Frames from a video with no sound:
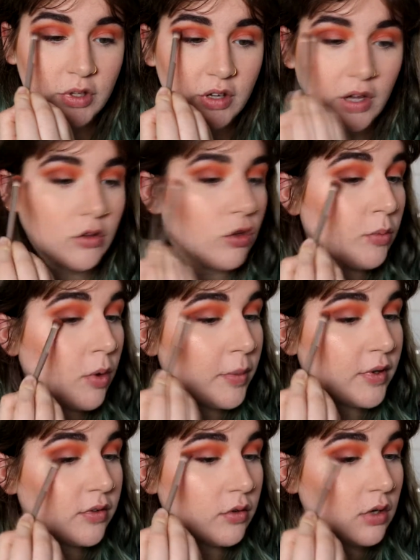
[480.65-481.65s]
directement
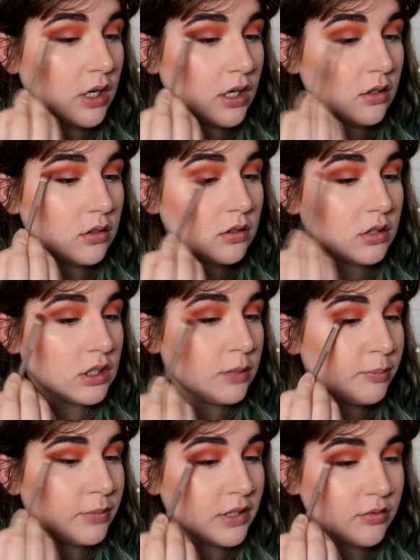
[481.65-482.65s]
parce que là, euh,
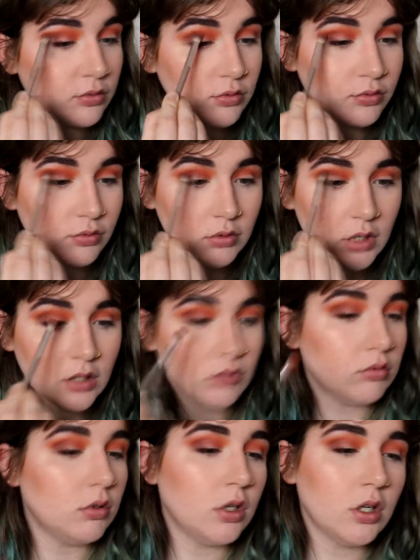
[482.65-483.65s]
c'est pas fou la
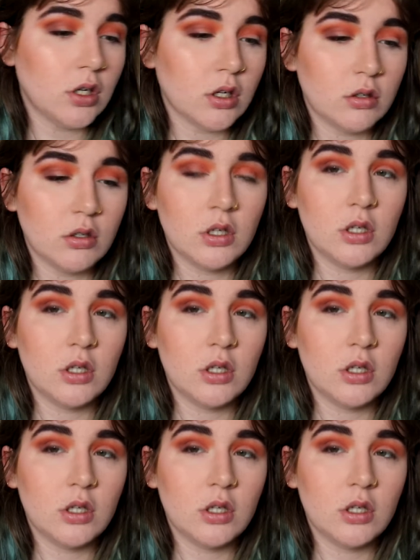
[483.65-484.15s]
couleur.